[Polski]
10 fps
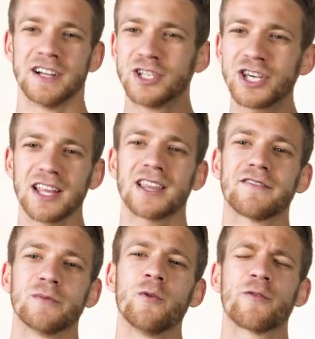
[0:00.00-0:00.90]
Dzisiaj ta
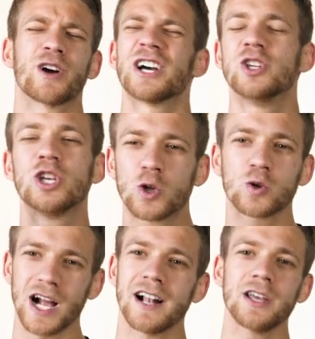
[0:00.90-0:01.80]
wymówka idzie
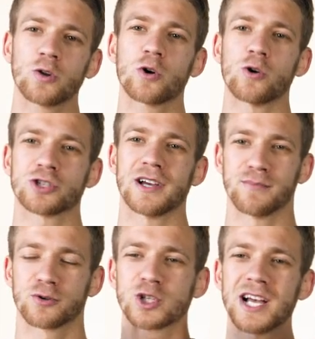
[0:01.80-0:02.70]
totalnie do kosza,
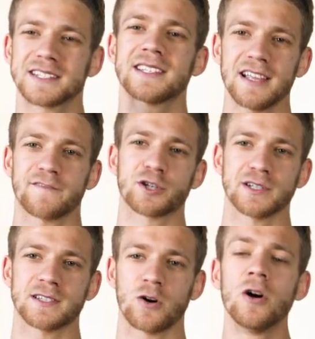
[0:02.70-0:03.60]
bo czas jest na
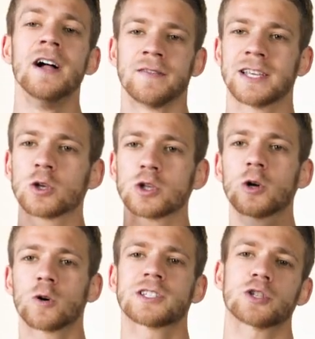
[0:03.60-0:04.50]
wszystko, na co
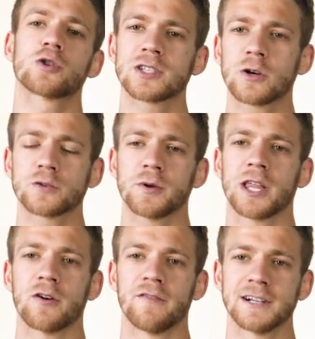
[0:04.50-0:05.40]
tylko chcesz go
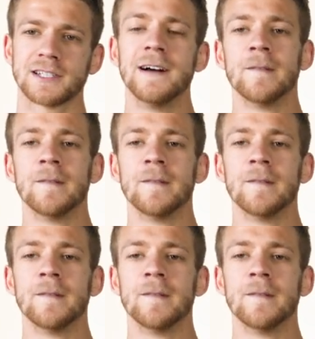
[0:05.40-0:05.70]
zagospodarować.